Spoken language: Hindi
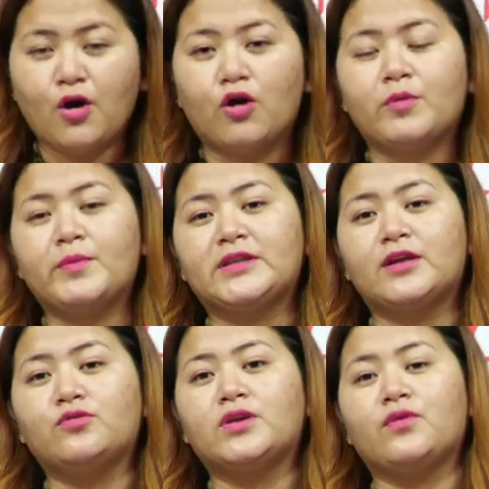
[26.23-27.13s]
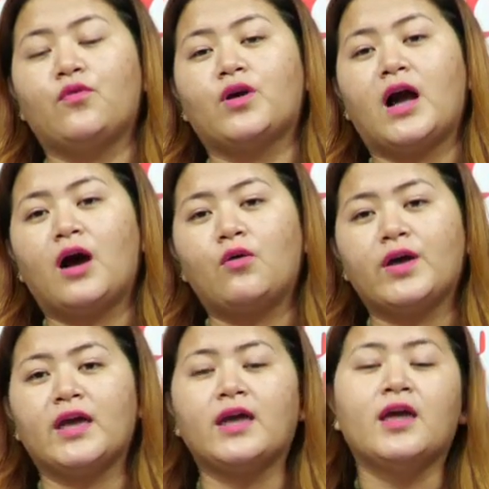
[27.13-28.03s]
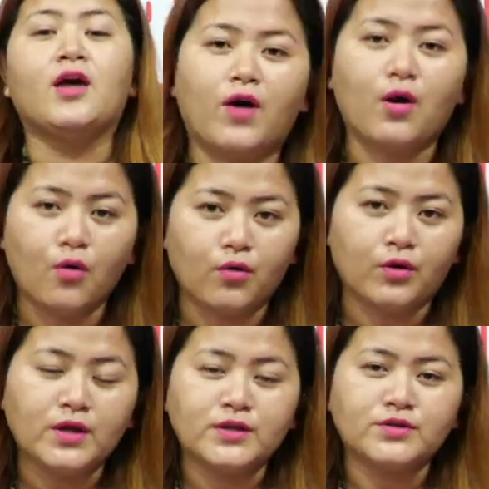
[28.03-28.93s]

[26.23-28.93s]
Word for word: और मैं बता दूं कि वो गांव है वांगहो